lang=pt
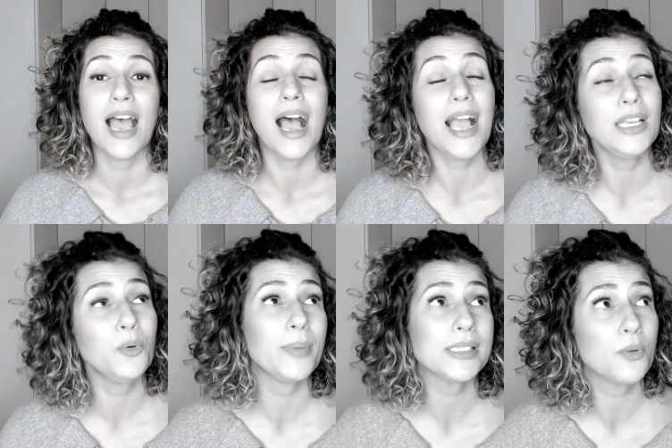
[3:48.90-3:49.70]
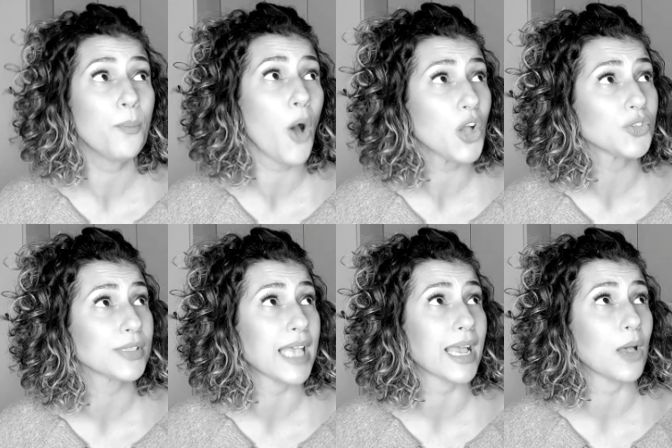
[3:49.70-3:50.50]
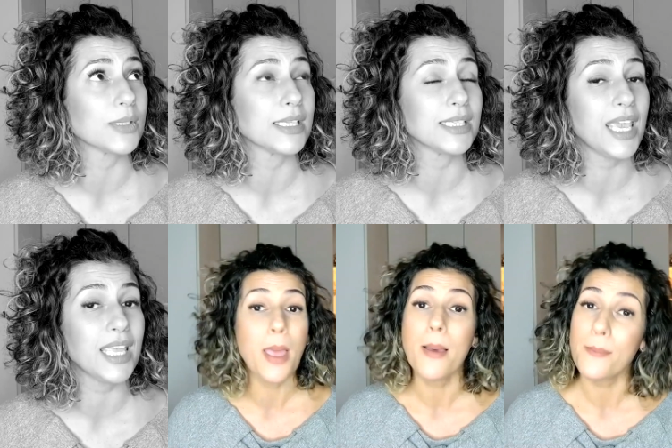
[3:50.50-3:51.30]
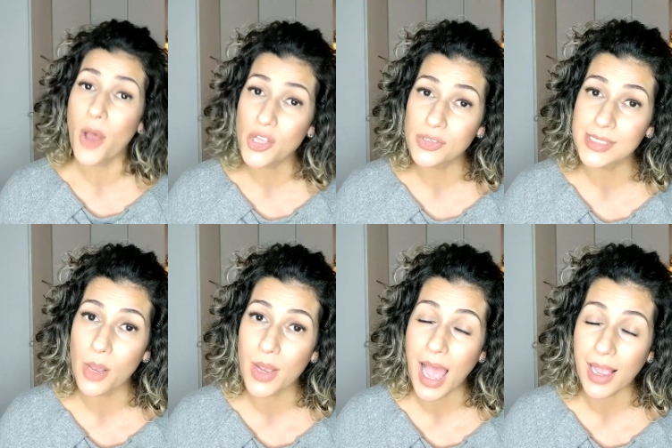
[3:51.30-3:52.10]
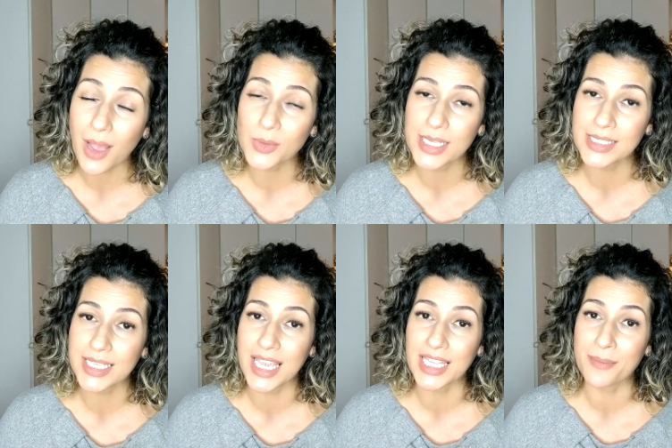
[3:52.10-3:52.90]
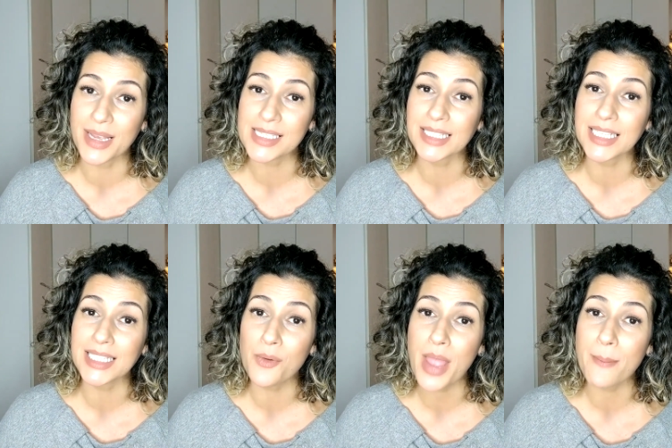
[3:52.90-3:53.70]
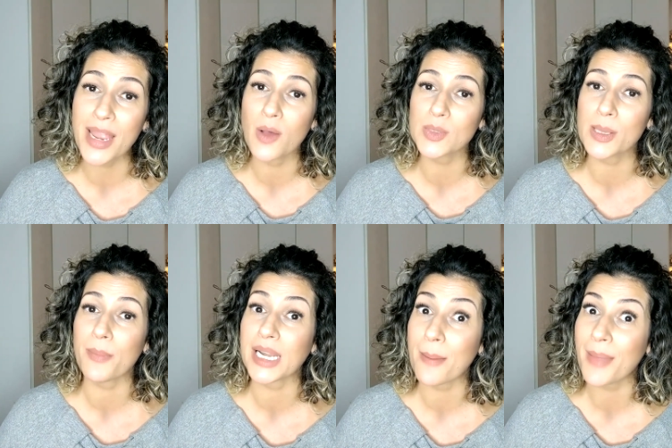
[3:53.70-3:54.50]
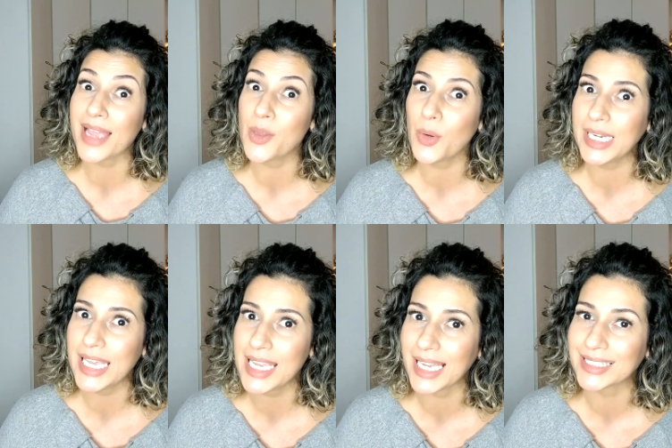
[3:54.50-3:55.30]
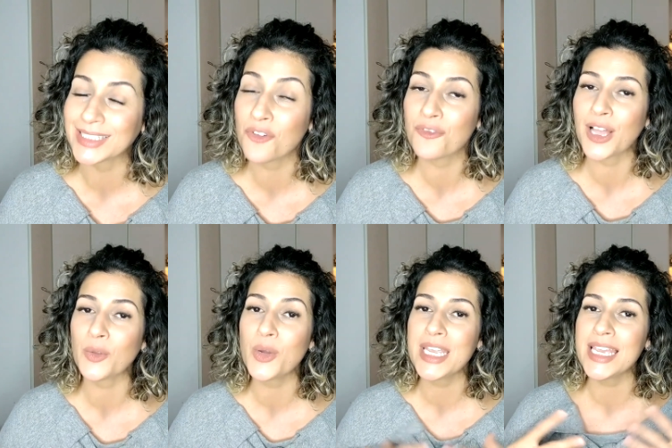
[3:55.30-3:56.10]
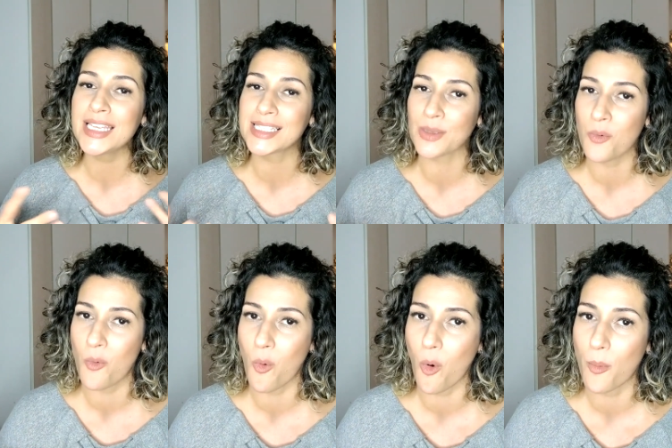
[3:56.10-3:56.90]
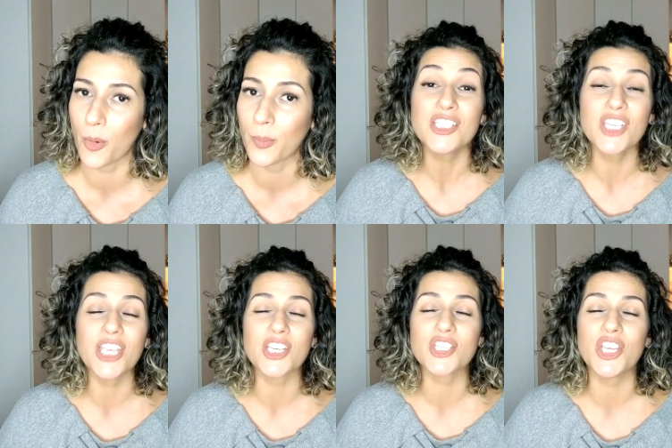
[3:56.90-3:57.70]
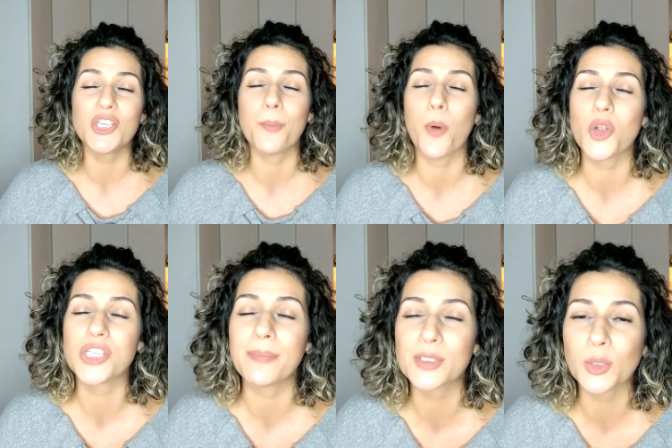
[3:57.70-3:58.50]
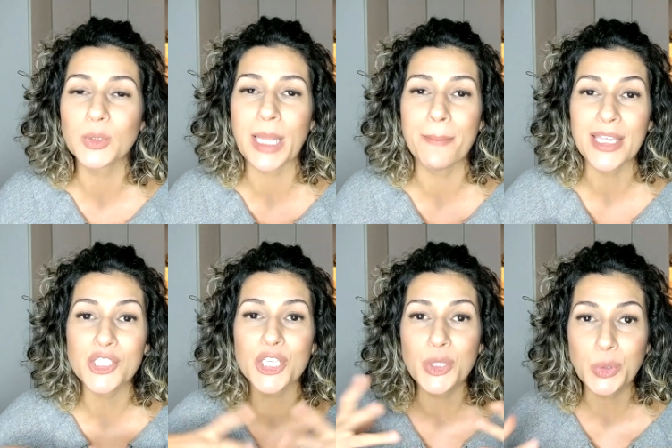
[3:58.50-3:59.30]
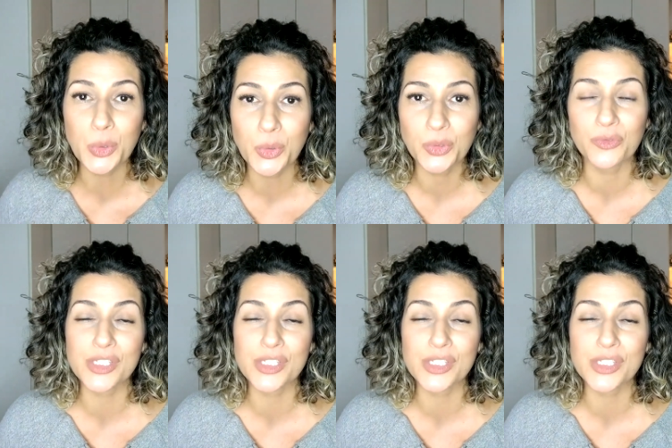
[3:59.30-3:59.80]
Ai, Lu, mas não pode usar calça skinny? Pode usar a calça skinny, mas ela não é a melhor calça para a maioria, ela não valoriza o corpo. Gente, a gente pode absolutamente tudo.